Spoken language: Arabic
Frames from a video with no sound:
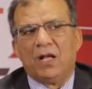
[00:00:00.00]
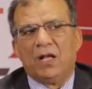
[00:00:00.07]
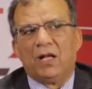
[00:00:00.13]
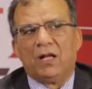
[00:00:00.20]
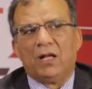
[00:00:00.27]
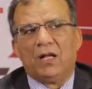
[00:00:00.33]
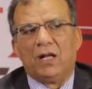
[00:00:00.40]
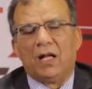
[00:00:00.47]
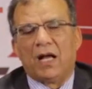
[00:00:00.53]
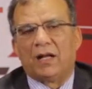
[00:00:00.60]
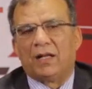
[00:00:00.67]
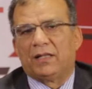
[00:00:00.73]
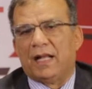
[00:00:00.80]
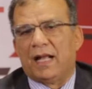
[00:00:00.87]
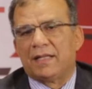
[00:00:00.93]

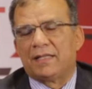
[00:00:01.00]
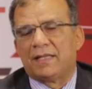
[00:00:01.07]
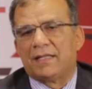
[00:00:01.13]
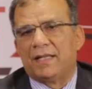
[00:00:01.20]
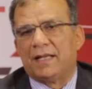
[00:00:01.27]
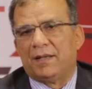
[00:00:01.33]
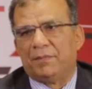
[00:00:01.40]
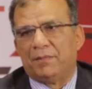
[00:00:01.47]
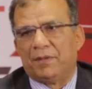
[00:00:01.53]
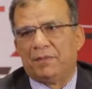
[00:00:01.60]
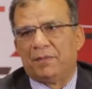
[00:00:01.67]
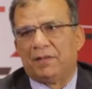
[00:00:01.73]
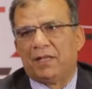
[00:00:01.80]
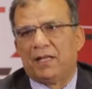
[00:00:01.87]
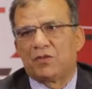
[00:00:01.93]
الاعراض الحساسيه
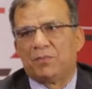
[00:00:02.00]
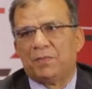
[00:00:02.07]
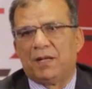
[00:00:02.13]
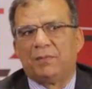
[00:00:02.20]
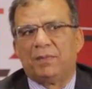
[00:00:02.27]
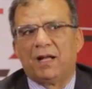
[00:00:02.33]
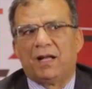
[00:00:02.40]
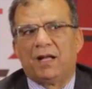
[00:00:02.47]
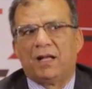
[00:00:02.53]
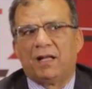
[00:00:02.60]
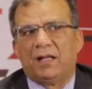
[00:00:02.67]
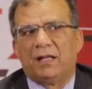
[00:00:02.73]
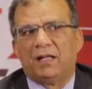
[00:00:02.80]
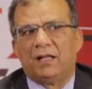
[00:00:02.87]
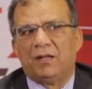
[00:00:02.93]
بيشمل
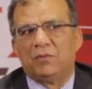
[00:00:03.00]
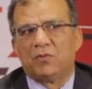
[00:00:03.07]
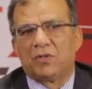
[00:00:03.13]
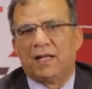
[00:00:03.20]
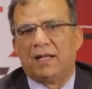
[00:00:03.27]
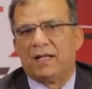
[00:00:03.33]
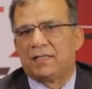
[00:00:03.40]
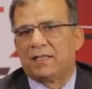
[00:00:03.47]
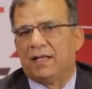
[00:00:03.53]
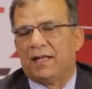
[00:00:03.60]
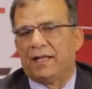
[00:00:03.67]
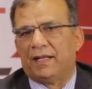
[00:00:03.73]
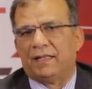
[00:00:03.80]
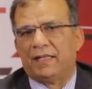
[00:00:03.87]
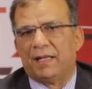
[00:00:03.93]
بقى المثلث اللي
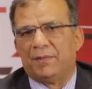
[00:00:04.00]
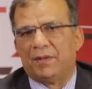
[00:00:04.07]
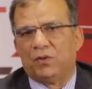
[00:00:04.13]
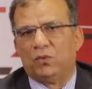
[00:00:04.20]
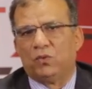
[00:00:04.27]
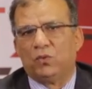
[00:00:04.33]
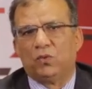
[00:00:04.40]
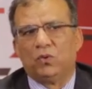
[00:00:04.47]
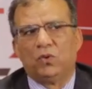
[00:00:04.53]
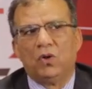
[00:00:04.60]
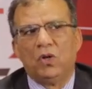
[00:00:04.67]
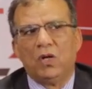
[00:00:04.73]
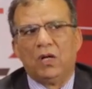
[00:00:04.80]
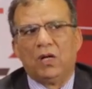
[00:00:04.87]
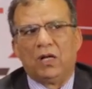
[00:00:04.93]
احنا دايما نقوله
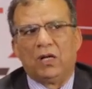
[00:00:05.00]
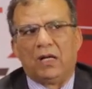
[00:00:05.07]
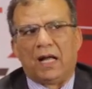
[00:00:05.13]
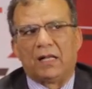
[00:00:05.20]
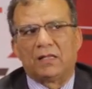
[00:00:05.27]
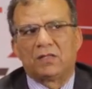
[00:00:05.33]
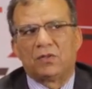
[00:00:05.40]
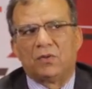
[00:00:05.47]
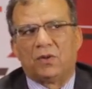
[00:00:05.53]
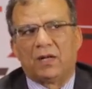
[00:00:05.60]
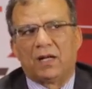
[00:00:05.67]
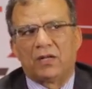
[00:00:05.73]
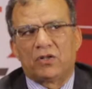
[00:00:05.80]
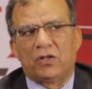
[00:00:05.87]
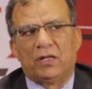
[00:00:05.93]
العطس
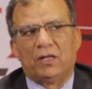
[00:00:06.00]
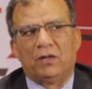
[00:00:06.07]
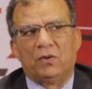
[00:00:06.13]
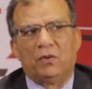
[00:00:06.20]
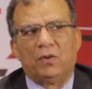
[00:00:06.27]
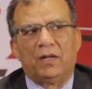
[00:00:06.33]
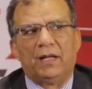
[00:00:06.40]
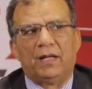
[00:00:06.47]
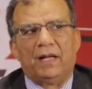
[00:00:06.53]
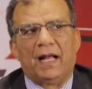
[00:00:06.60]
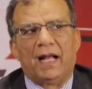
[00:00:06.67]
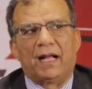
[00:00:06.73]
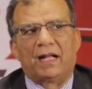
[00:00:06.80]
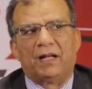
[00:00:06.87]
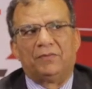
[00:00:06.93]
والرشح
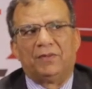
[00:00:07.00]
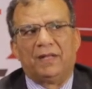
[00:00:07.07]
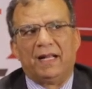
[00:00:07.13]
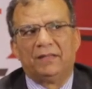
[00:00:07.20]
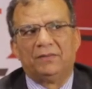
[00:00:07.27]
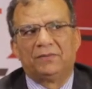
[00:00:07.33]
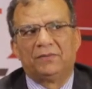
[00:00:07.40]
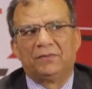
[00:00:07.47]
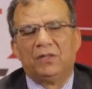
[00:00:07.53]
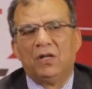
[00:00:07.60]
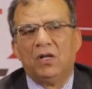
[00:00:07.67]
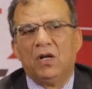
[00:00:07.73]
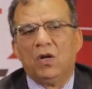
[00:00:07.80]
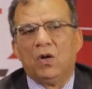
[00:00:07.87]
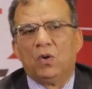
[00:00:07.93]
والحكه في الانف
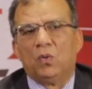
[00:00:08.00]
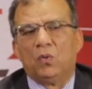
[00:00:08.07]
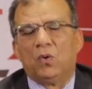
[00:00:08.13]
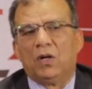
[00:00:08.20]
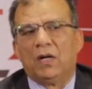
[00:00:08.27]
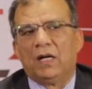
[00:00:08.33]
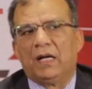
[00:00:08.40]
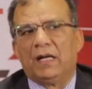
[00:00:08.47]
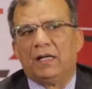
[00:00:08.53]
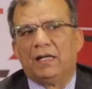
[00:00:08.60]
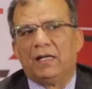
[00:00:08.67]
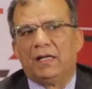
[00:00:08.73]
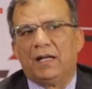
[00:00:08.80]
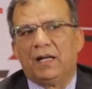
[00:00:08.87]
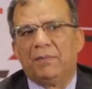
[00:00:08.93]

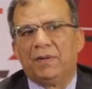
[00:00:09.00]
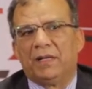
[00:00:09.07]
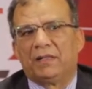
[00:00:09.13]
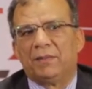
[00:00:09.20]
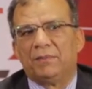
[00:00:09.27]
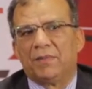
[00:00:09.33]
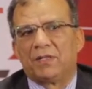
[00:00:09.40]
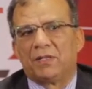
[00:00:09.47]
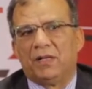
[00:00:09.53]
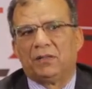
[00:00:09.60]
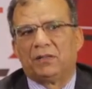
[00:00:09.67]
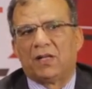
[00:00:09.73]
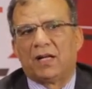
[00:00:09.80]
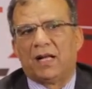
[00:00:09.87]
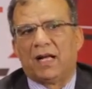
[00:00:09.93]
وان لم يتم
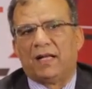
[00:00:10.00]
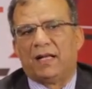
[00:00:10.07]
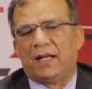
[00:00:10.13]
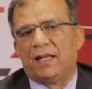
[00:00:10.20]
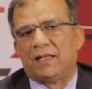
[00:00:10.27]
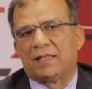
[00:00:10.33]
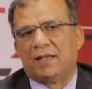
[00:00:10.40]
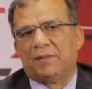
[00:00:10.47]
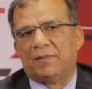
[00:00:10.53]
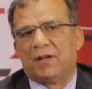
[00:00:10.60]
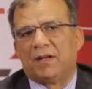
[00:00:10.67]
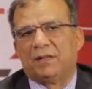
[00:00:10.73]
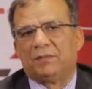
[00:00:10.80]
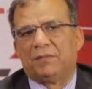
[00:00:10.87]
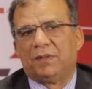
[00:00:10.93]
السيطره على هذا
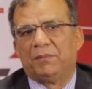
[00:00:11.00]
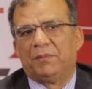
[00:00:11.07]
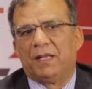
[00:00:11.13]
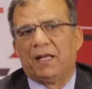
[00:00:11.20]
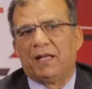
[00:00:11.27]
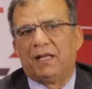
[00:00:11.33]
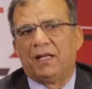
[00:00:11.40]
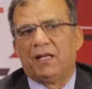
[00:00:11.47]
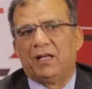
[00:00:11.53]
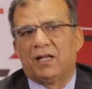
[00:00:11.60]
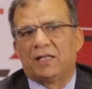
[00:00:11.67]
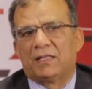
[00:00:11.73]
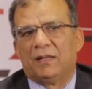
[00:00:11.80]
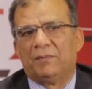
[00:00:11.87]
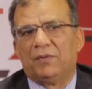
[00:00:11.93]
المرض بيبدا
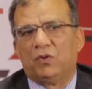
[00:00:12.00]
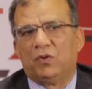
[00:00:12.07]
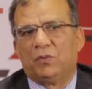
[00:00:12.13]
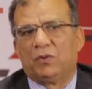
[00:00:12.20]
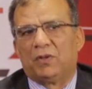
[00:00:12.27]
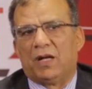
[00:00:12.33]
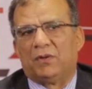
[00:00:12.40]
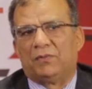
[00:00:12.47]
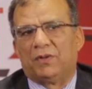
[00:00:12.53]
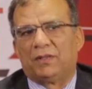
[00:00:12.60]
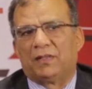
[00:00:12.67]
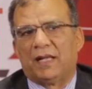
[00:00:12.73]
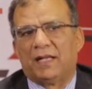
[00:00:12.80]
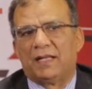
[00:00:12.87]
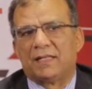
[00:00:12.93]
يحصل منه
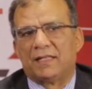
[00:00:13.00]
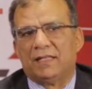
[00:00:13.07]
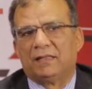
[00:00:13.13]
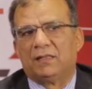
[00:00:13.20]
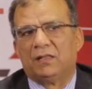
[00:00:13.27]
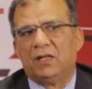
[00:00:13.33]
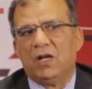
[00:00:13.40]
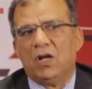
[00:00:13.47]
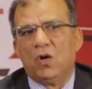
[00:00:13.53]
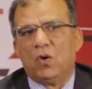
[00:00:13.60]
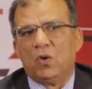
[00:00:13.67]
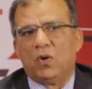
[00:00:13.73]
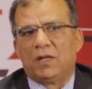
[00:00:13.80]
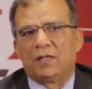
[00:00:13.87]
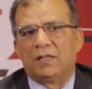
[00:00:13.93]
مضاعفات على الصدر
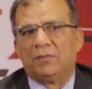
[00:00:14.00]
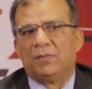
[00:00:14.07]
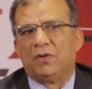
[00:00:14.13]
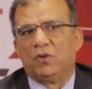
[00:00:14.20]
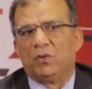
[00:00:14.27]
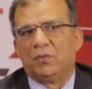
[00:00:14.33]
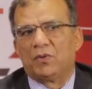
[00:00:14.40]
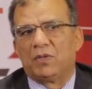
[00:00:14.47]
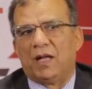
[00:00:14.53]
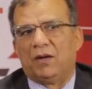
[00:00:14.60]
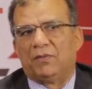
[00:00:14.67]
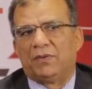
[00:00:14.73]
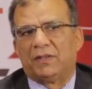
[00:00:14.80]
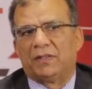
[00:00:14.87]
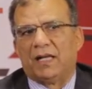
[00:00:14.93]
ويحصل منه
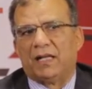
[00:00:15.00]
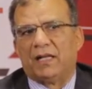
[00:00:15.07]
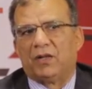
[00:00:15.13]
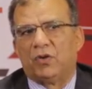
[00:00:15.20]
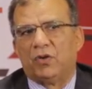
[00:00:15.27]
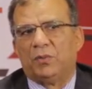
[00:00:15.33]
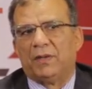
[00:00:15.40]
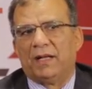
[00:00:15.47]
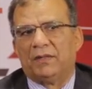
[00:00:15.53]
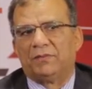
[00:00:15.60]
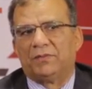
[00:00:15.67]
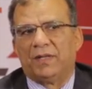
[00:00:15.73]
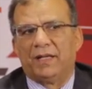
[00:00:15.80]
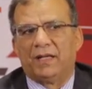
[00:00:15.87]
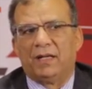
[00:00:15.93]
مضاعفات على الجيوب
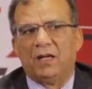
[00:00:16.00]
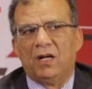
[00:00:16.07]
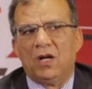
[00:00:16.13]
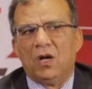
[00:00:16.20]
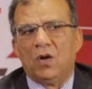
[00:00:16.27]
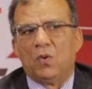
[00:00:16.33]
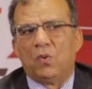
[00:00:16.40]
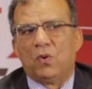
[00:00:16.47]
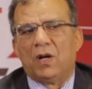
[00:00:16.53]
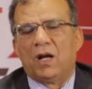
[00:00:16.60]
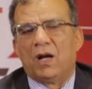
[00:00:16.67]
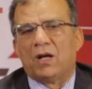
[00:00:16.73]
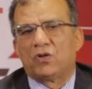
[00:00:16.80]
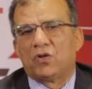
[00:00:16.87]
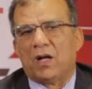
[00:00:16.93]
الانفيه
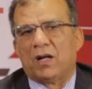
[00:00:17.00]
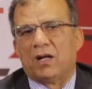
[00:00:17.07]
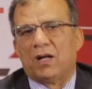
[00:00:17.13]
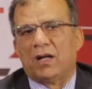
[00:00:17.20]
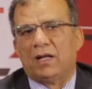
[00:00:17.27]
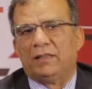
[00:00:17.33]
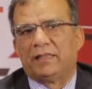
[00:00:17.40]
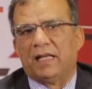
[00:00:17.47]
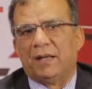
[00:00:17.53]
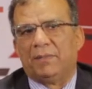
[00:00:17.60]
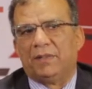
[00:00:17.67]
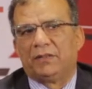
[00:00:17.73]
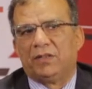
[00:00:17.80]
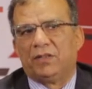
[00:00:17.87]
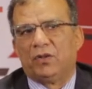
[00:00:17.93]
واشهرها
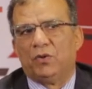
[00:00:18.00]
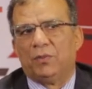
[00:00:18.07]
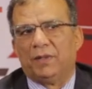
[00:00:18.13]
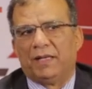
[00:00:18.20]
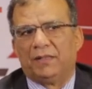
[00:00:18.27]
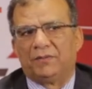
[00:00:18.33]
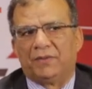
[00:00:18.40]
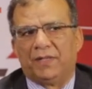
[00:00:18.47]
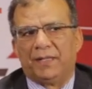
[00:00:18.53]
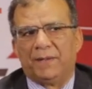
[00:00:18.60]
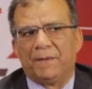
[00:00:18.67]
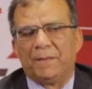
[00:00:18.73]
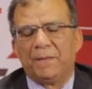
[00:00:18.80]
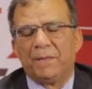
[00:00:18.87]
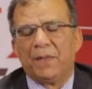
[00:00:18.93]
التهابات الجيوب
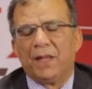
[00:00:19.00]
الانفيه